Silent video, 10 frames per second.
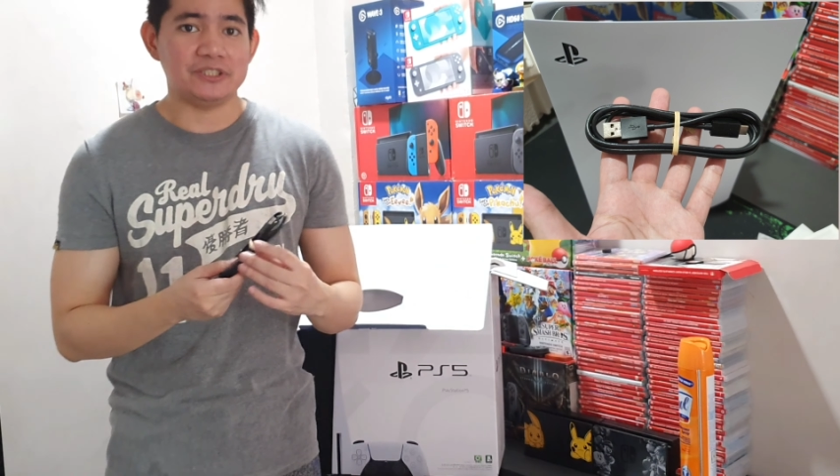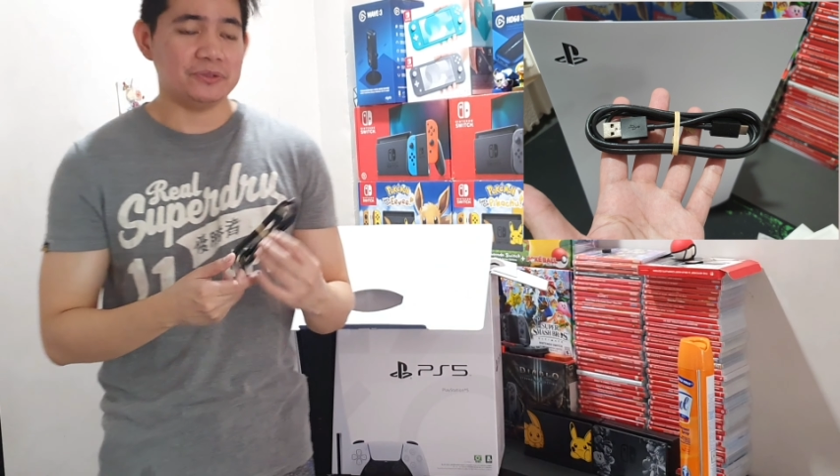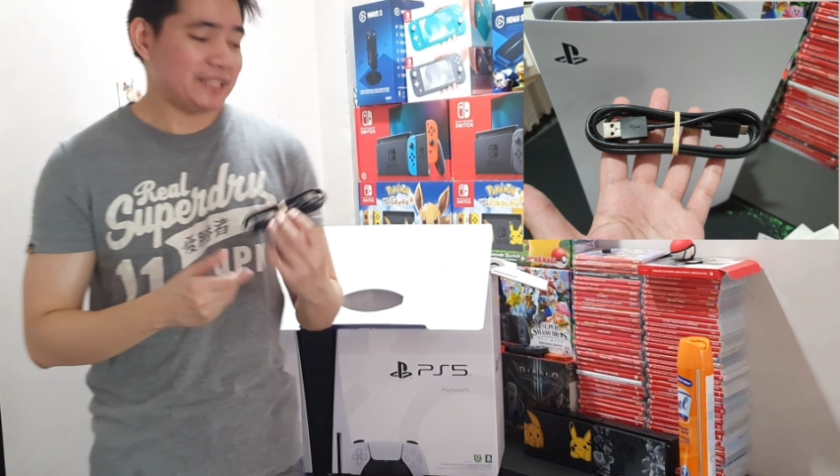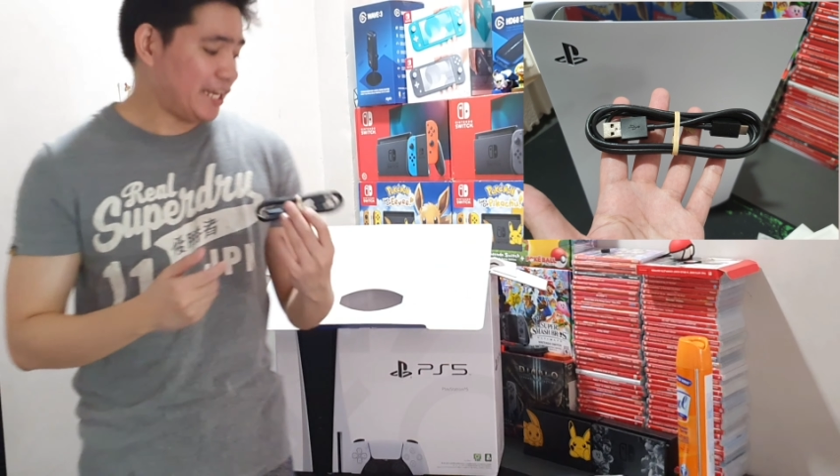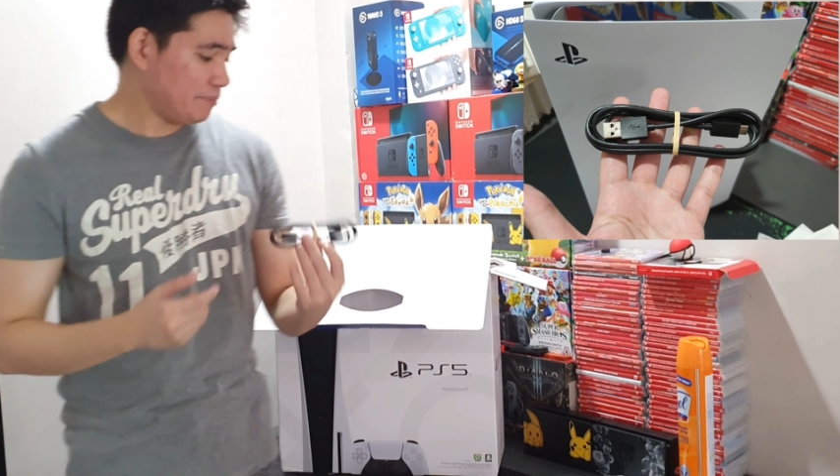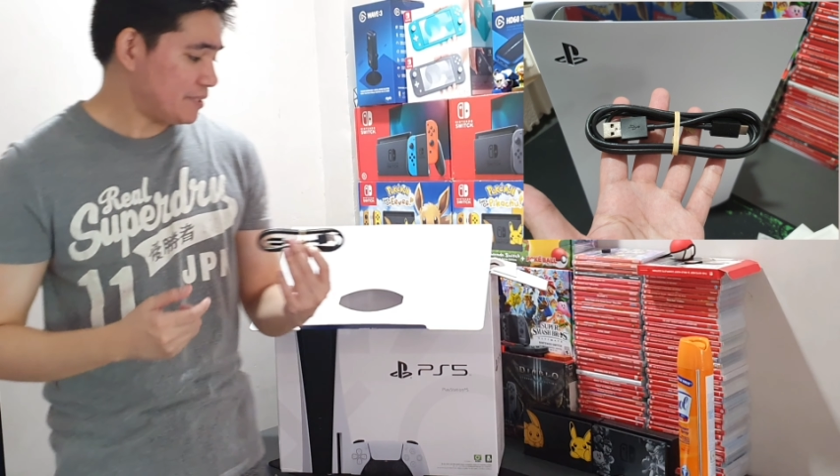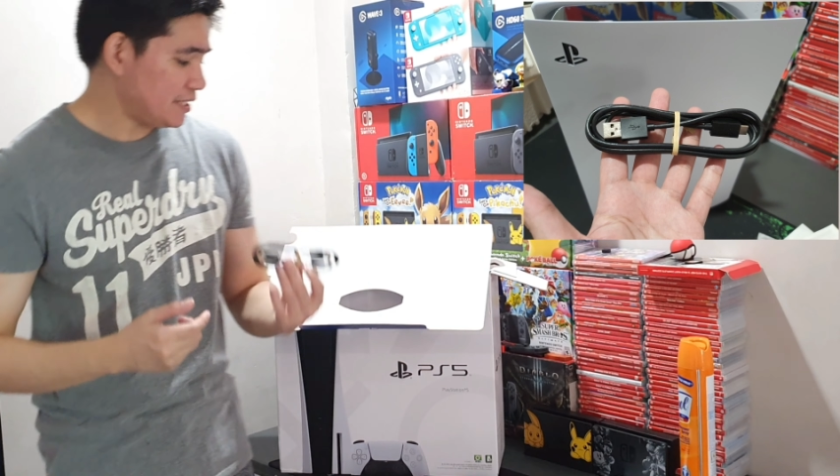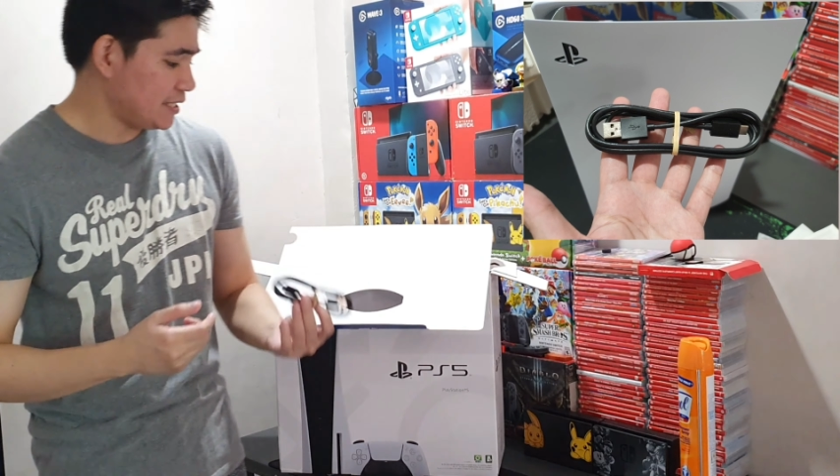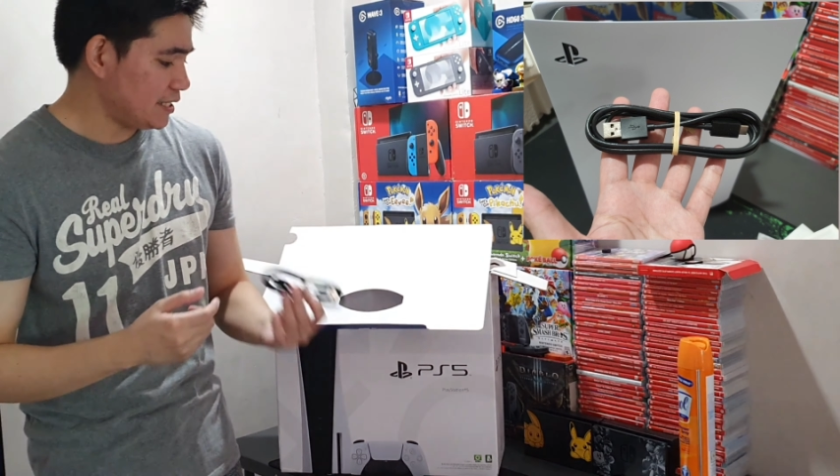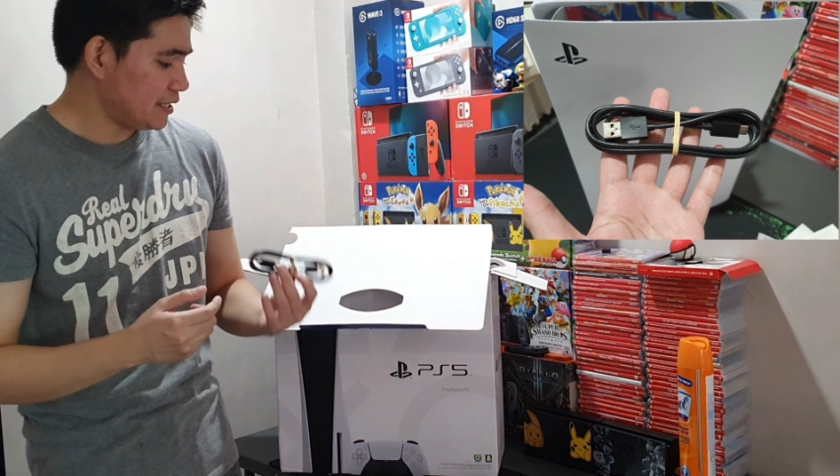So
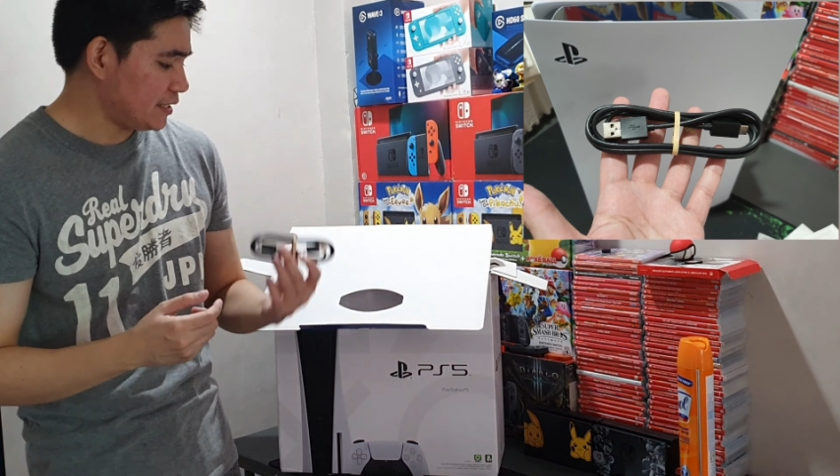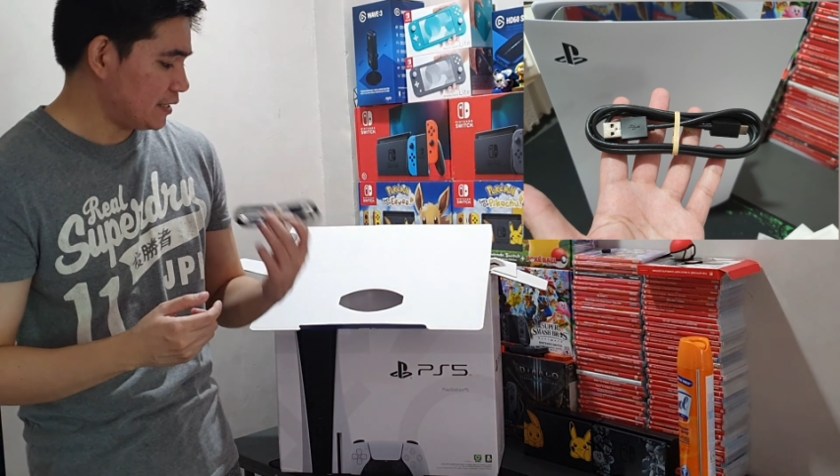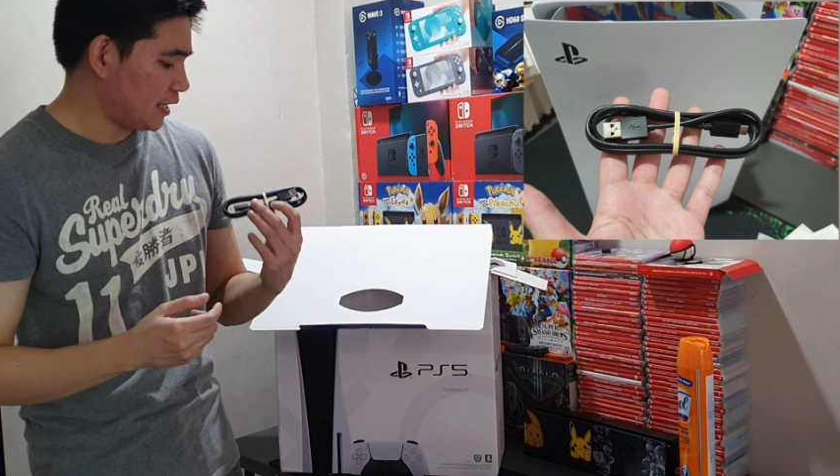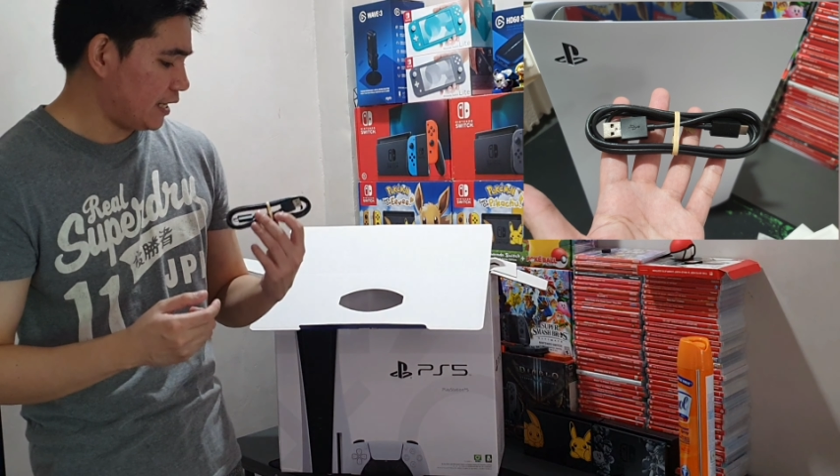Type-C uh,